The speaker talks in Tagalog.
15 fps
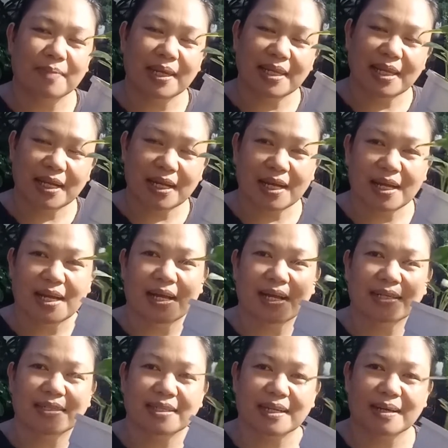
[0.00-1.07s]
may nakahang
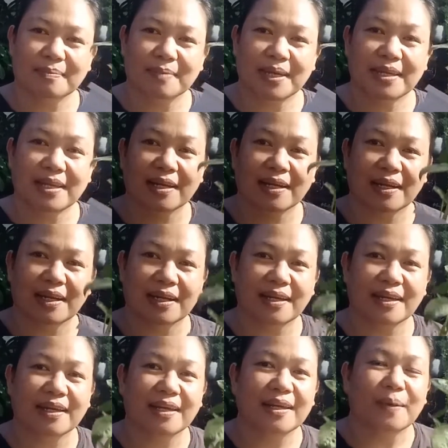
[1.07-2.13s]
at saka may
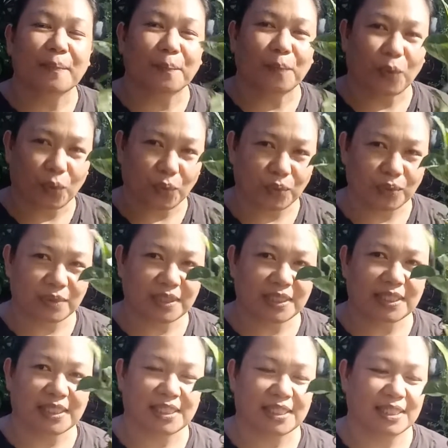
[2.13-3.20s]

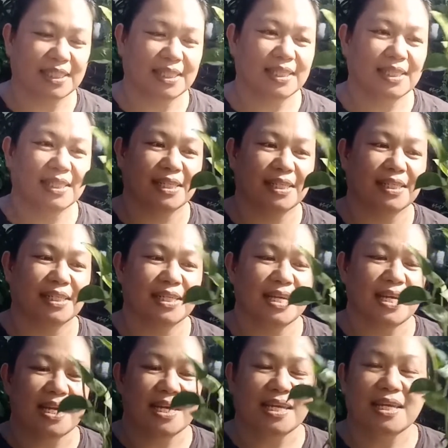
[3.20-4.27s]
naka-pole.
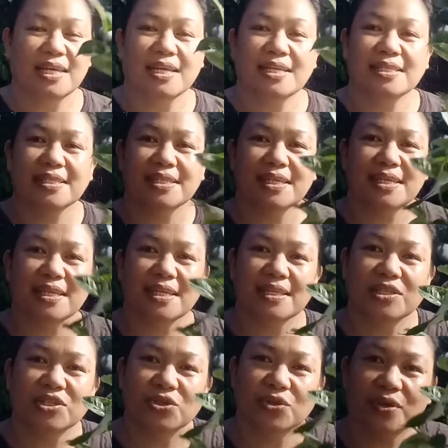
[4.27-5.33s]
Yan si
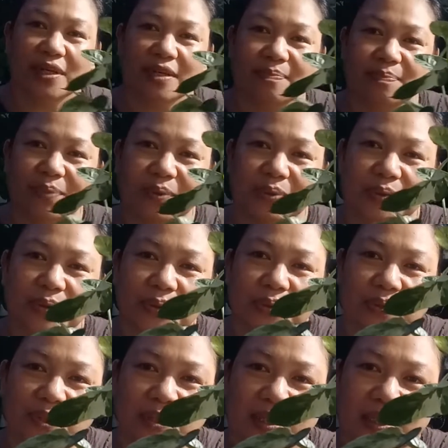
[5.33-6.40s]
Enjoy
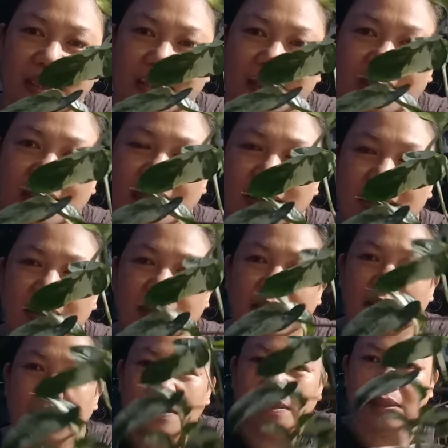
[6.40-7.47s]
Photos. Ayan.
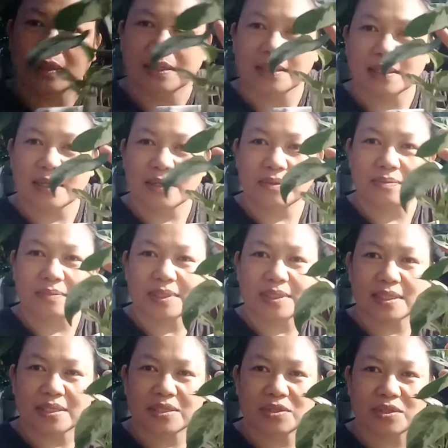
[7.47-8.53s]
Klaro ba
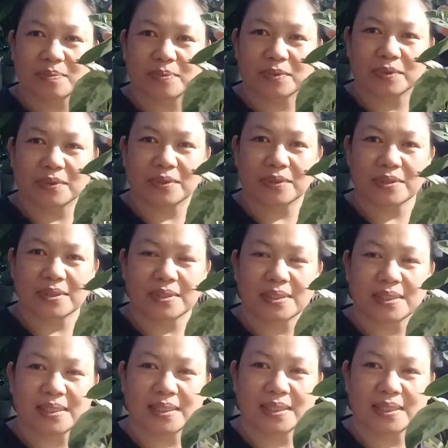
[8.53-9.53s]
si Enjoy Photos?